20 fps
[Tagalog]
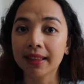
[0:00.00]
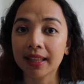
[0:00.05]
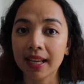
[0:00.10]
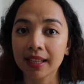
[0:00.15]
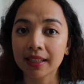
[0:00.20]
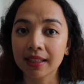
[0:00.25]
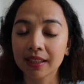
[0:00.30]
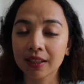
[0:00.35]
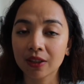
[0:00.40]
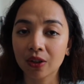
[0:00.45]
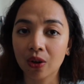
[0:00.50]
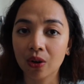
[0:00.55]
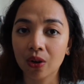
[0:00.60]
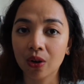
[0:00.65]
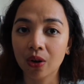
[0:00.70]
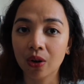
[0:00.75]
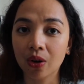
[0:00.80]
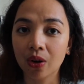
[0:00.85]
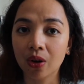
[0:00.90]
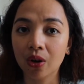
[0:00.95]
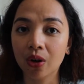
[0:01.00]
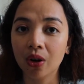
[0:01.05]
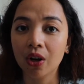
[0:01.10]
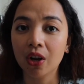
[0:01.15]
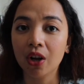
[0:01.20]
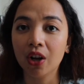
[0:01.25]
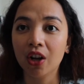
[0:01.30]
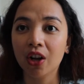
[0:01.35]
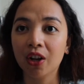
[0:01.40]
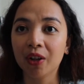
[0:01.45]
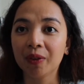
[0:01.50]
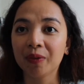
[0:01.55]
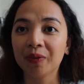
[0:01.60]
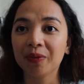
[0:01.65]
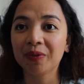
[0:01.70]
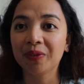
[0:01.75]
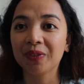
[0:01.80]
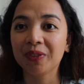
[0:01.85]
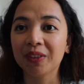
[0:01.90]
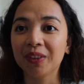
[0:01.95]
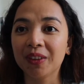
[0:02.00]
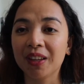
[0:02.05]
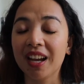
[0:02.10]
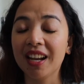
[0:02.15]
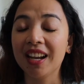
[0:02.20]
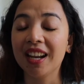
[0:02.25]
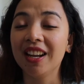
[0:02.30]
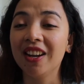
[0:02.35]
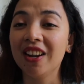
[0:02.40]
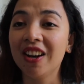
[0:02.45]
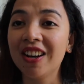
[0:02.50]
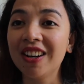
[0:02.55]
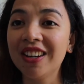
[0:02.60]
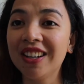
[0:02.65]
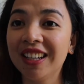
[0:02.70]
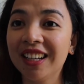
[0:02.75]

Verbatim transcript: Tesco, ano na?